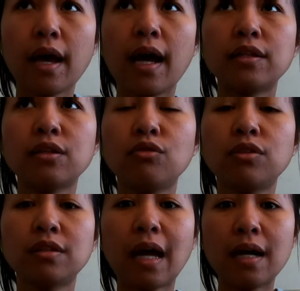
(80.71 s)
atau
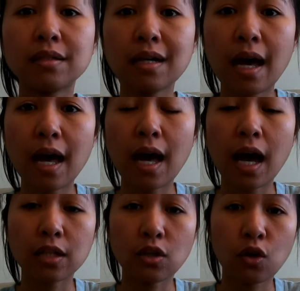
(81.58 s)
tetangga
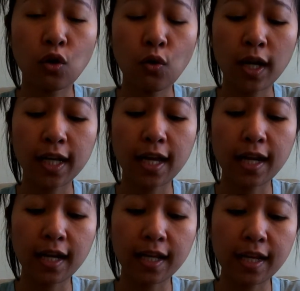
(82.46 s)
atau keluarga
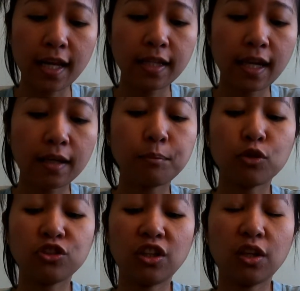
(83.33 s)
kalian yang
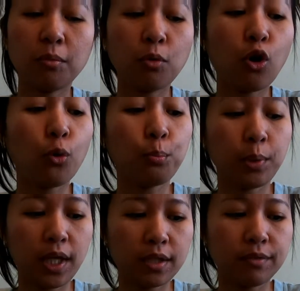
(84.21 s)
positif
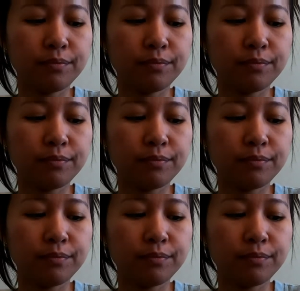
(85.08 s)
covid